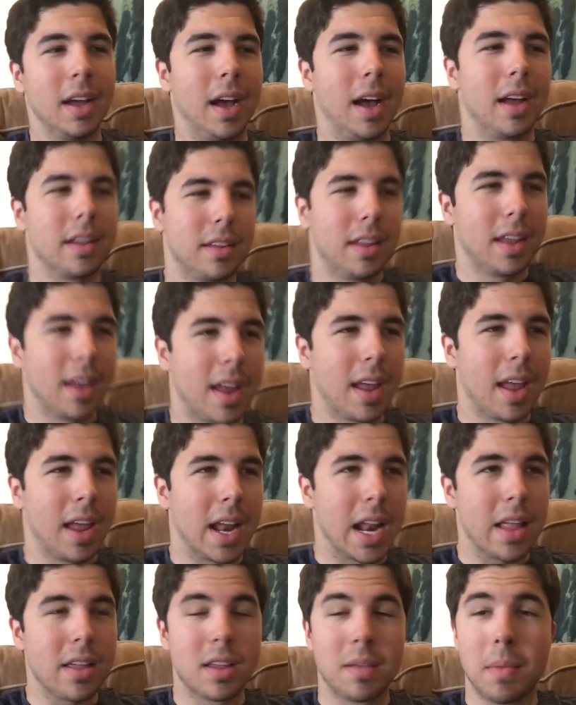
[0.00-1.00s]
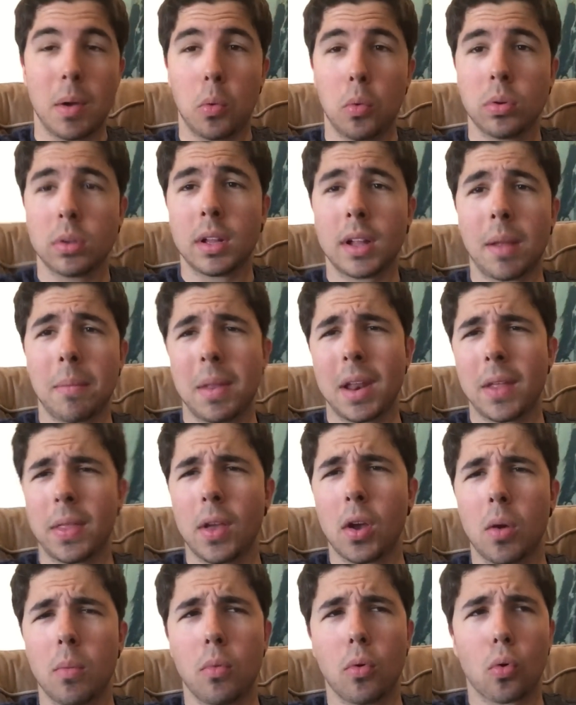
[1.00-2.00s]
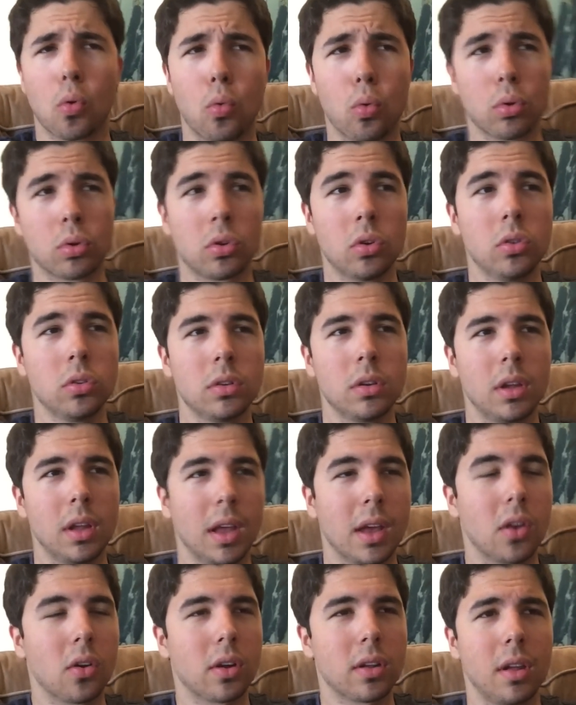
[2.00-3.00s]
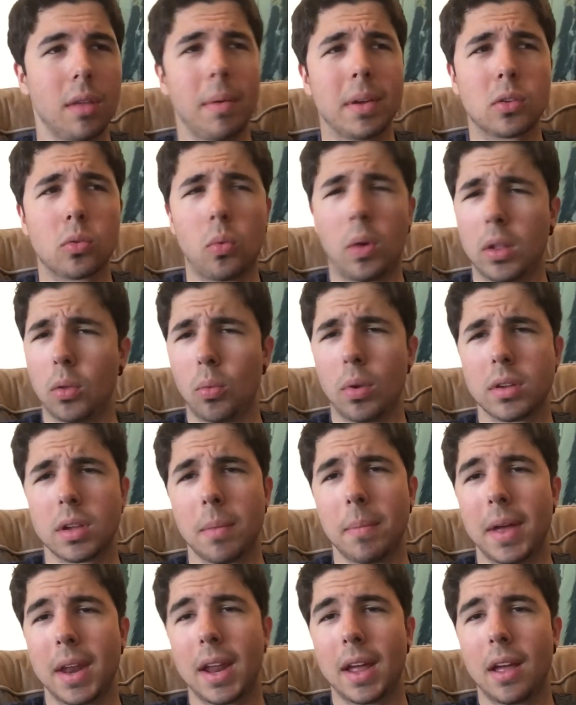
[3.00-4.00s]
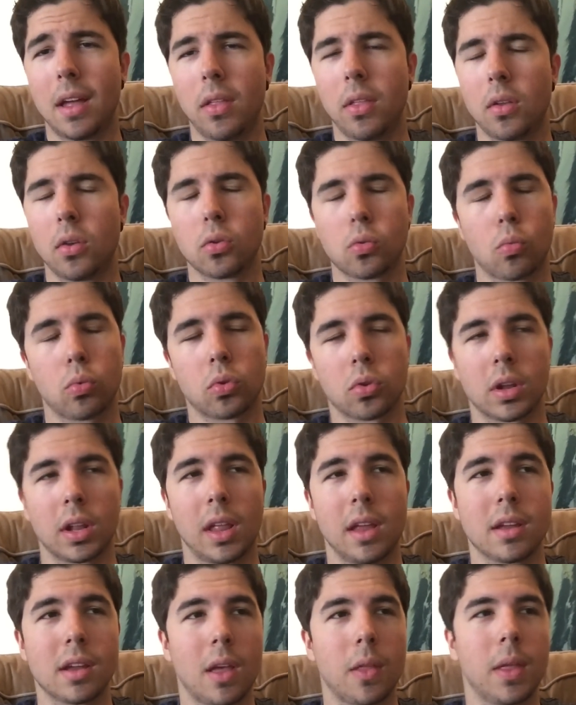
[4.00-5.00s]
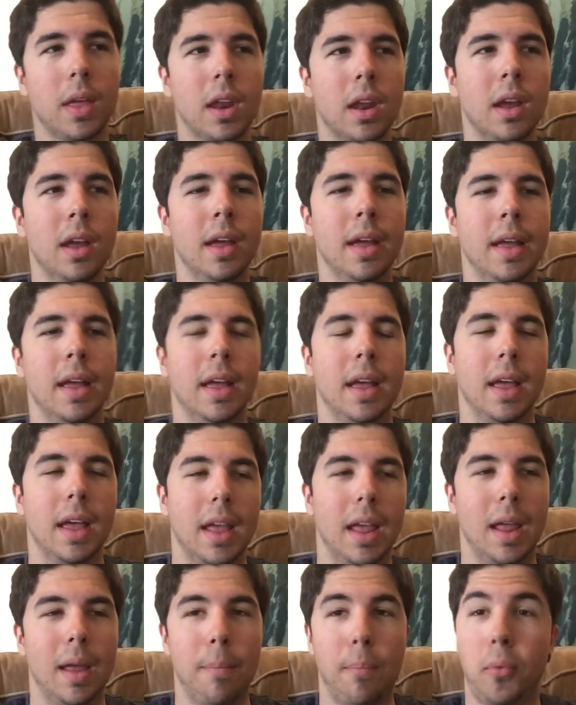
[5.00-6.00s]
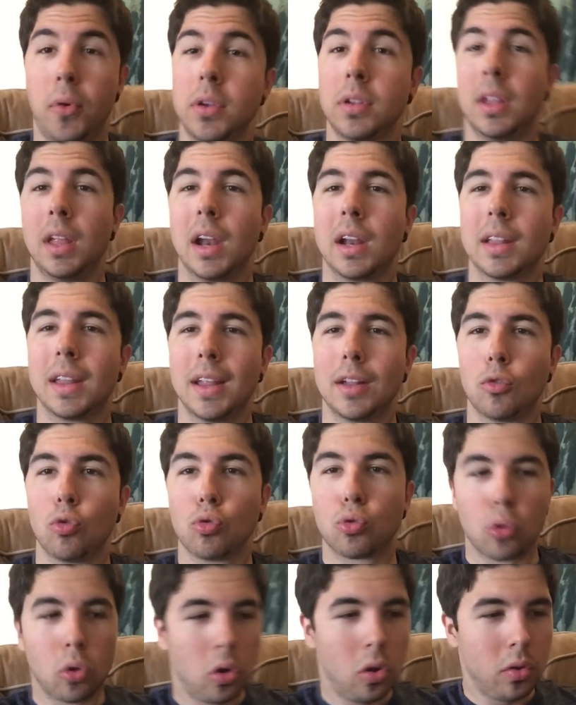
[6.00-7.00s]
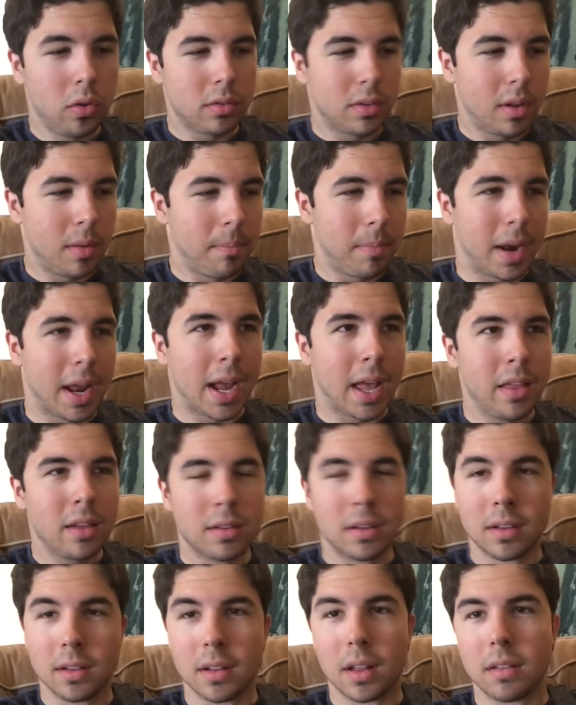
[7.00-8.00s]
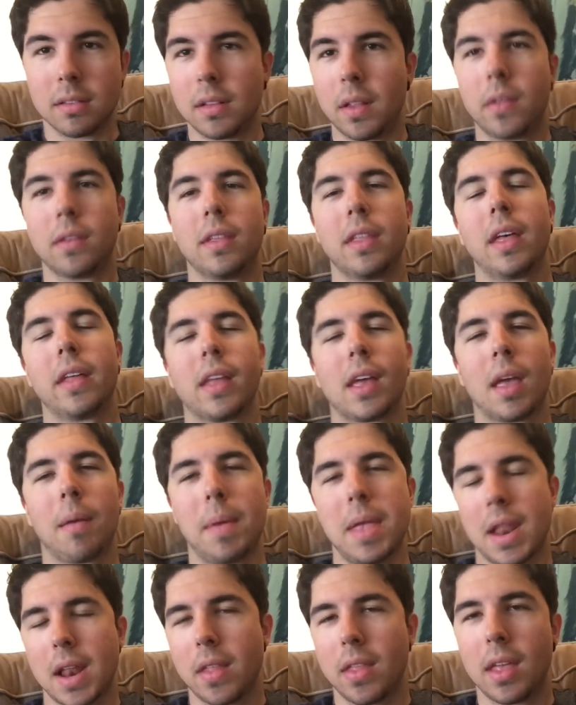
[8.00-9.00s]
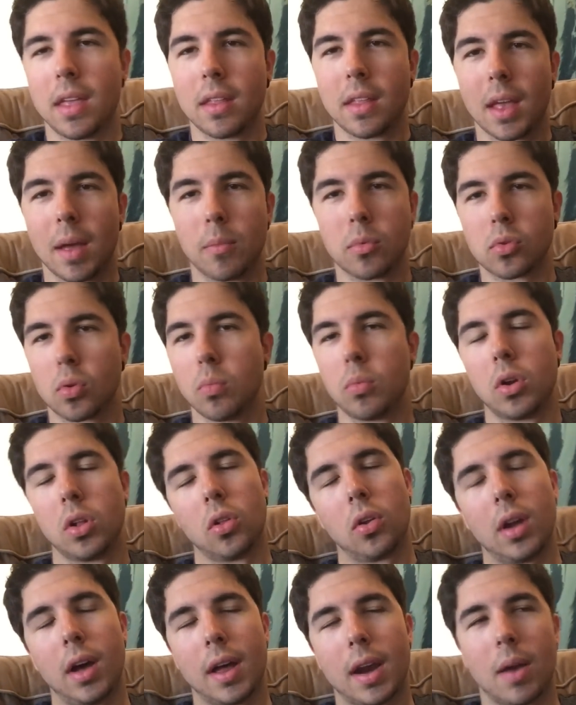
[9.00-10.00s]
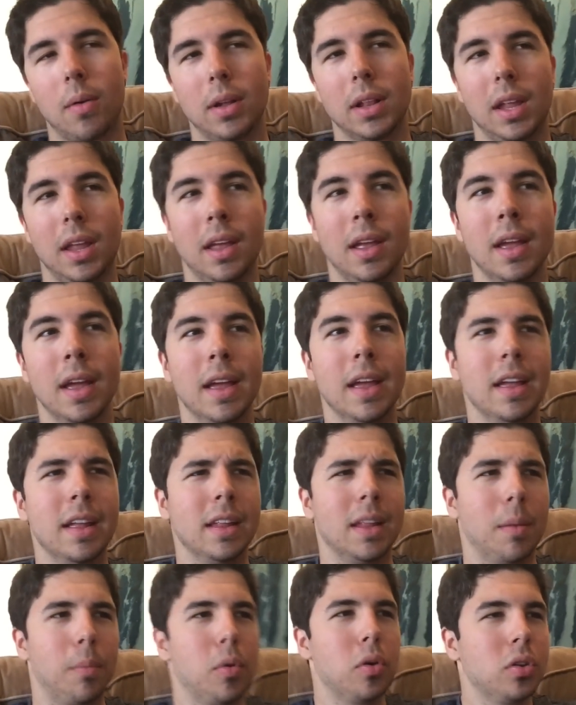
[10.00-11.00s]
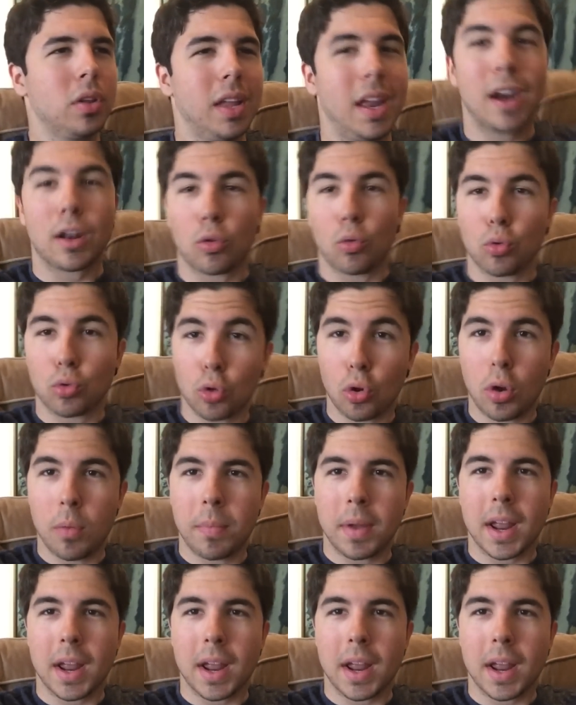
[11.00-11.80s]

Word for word: Así que nada, si me gusta, también hacen como cursos y creo que si vas durante una semana a hacer los cursos que tienen que hacer, eh, puedes tirarte tú solo en paracaídas sin necesidad de que vaya nadie, digamos, con monitor agarraba a ti. Te puedes tirar tú solo en